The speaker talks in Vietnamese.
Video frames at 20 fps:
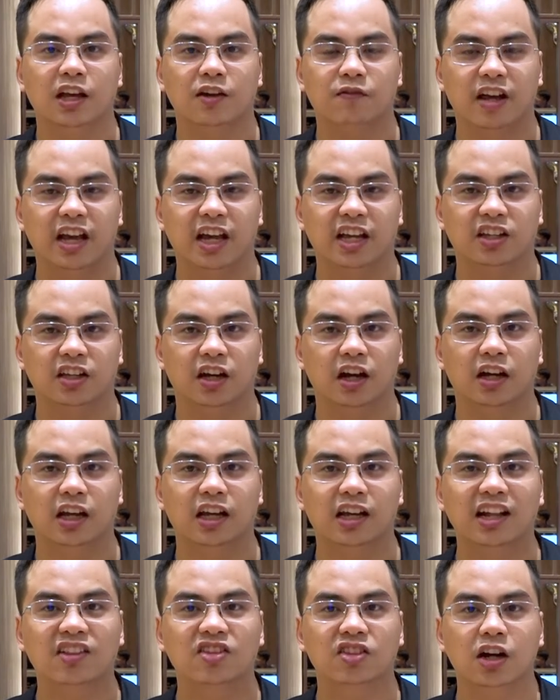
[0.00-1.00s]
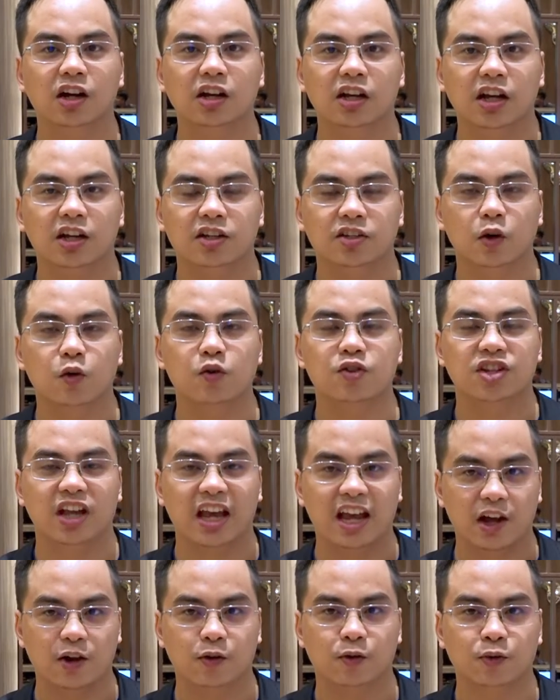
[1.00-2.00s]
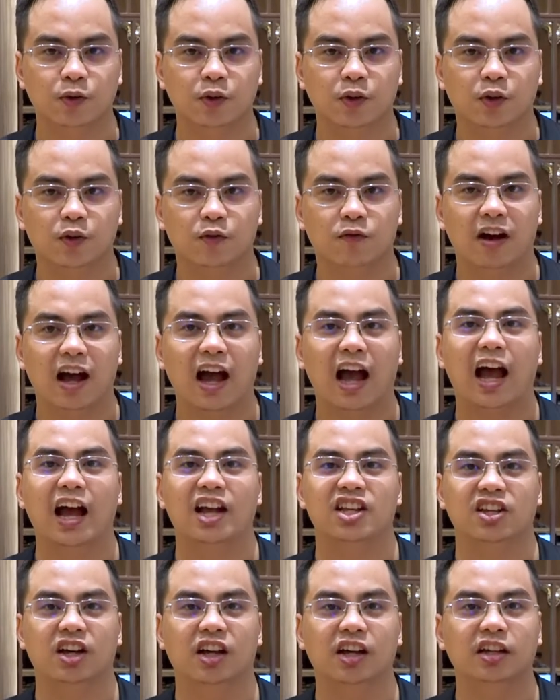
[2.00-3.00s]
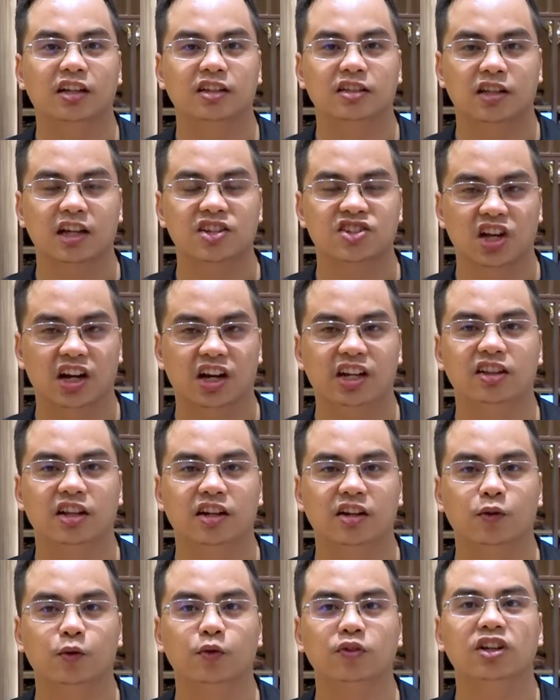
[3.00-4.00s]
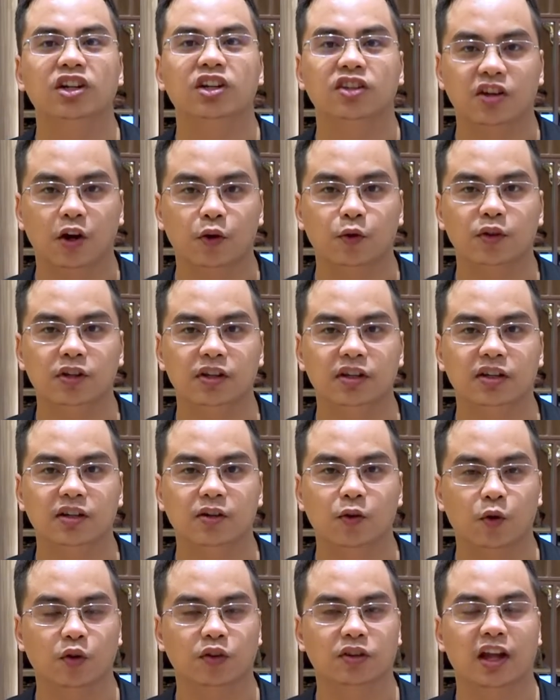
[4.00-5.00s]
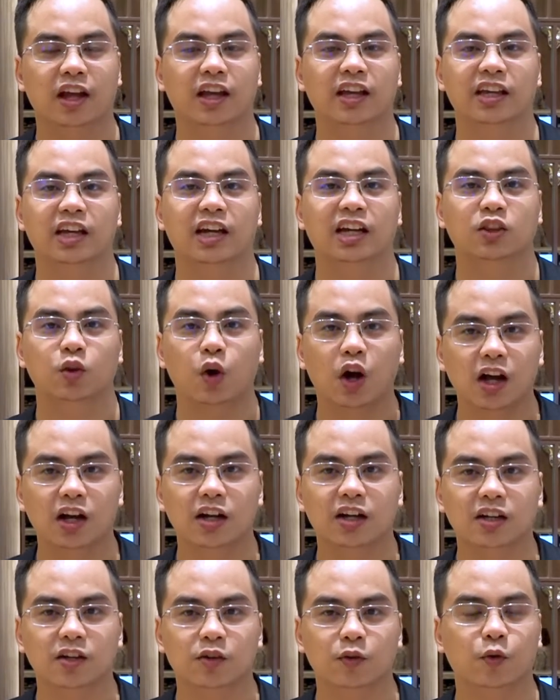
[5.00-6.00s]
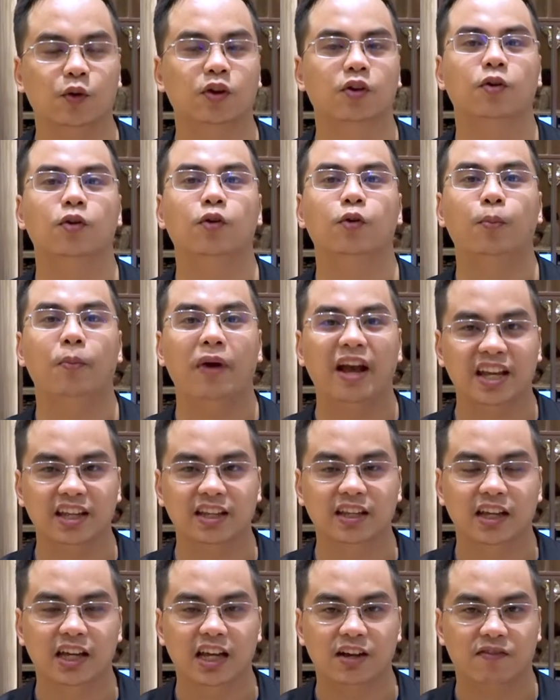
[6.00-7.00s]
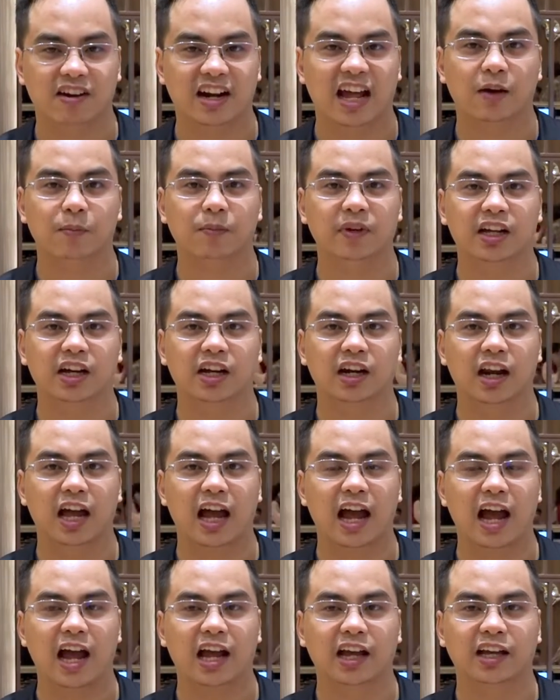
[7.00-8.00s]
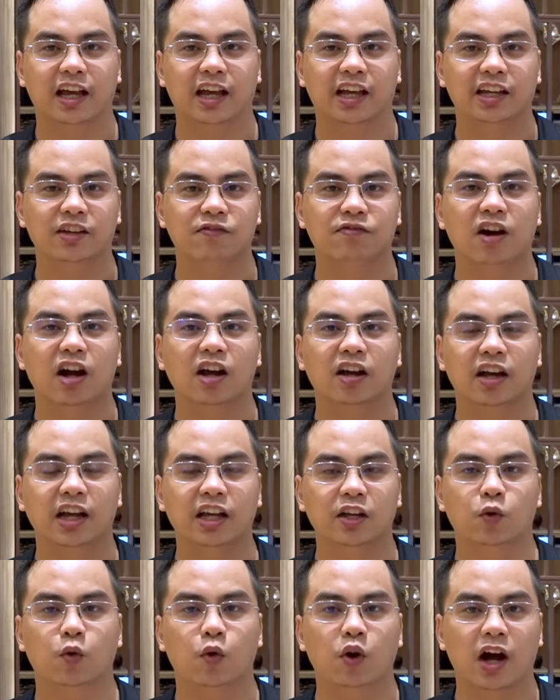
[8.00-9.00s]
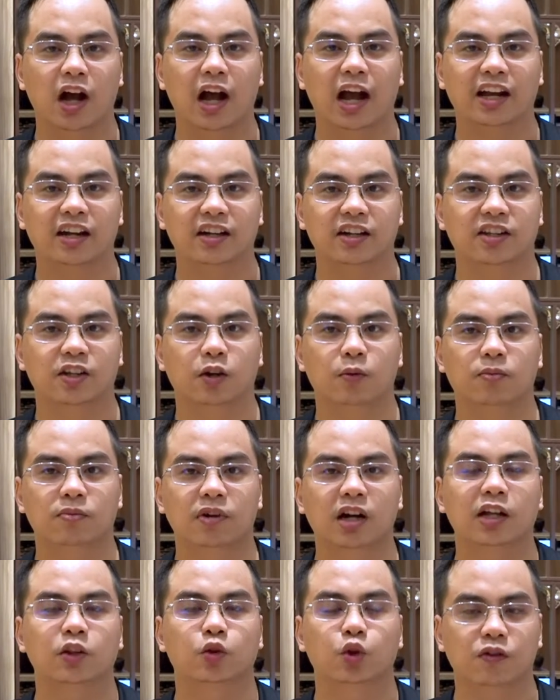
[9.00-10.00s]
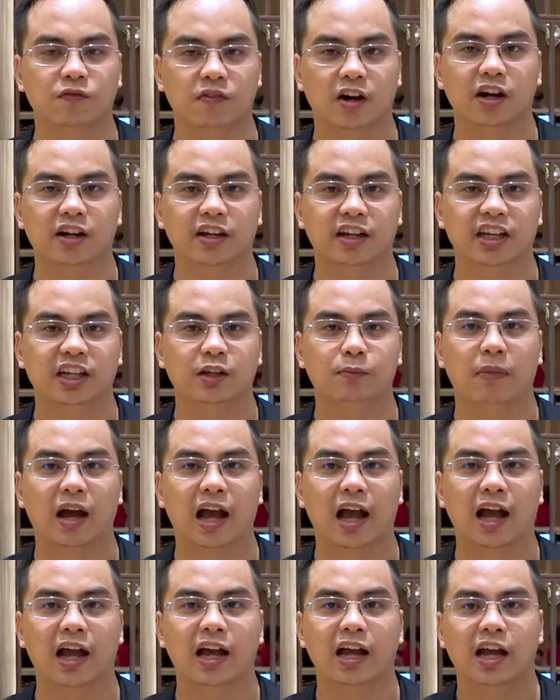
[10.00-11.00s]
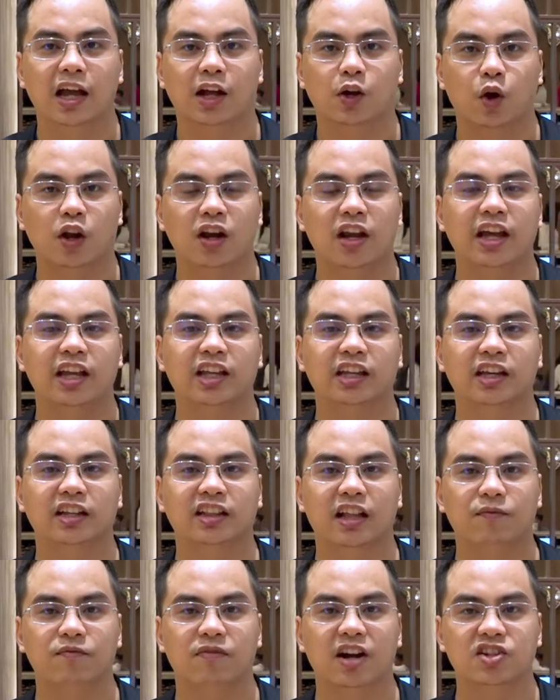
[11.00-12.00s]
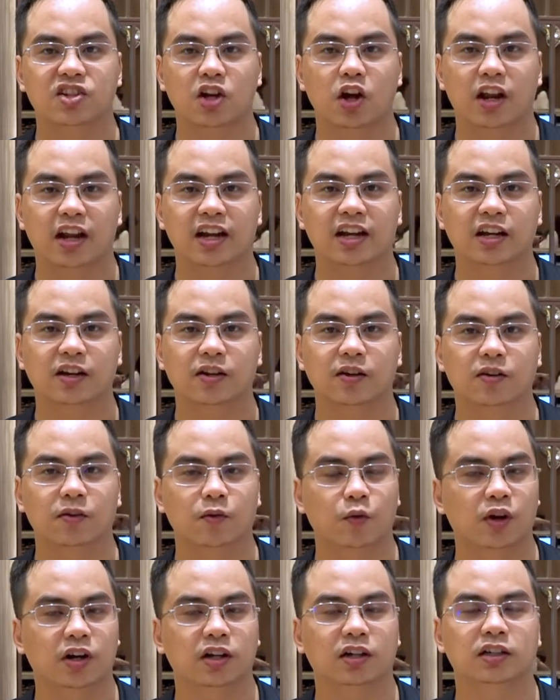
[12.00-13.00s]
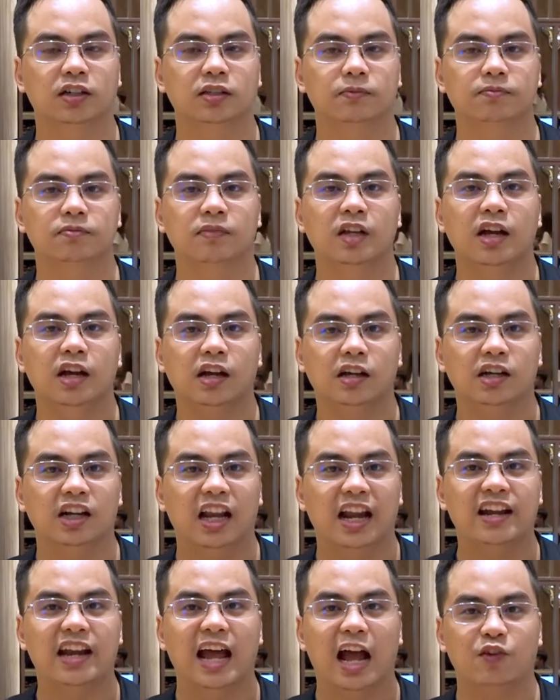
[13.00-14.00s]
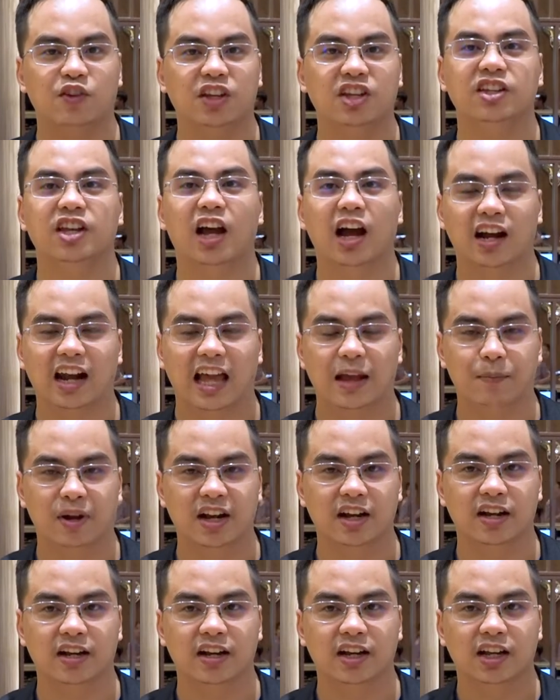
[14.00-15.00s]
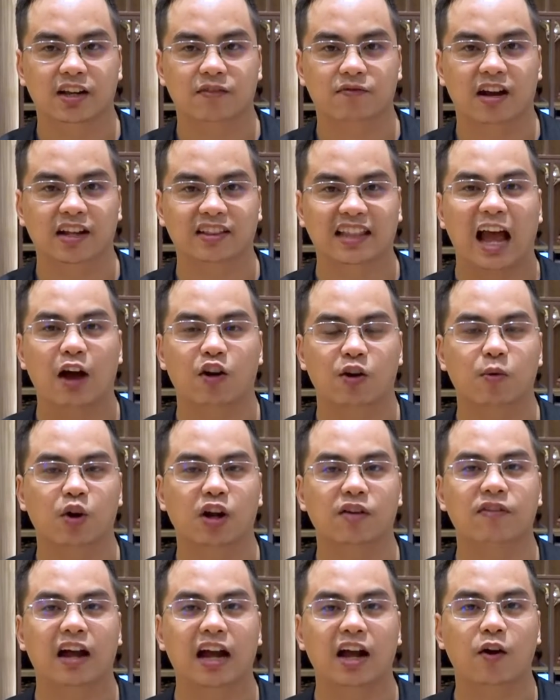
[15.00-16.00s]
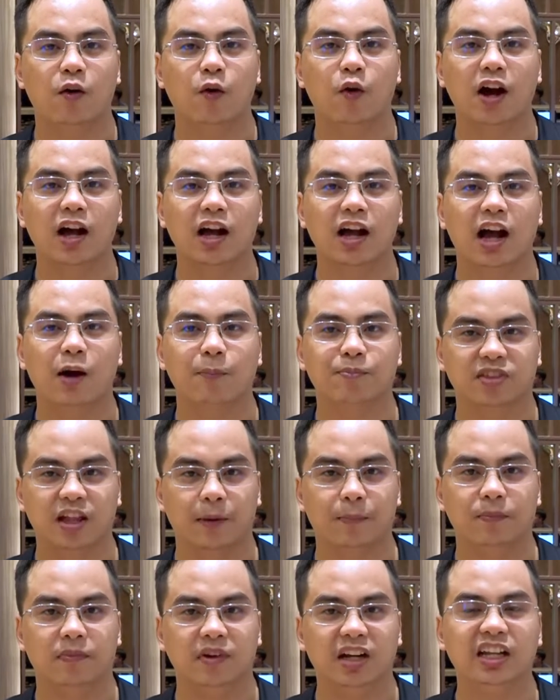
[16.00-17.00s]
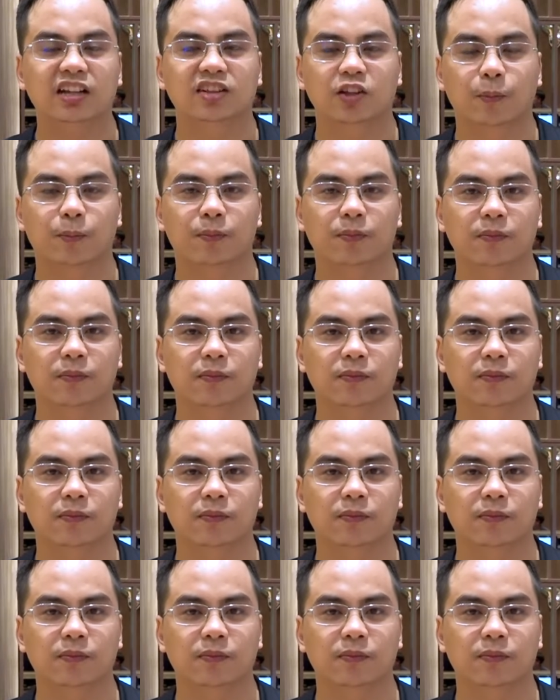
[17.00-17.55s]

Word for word: về những cái cách thức chốt sale và những cái cách xử lý tình huống từ chối của thầy Tuấn, của cô Mến, và đặc biệt là cái phần kết của anh Dũng rất là tuyệt vời khi mà nói lên cái tầm vai trò của người lãnh đạo, nhìn nhận lại mình và tạo ra một cái văn hóa học tập liên tục,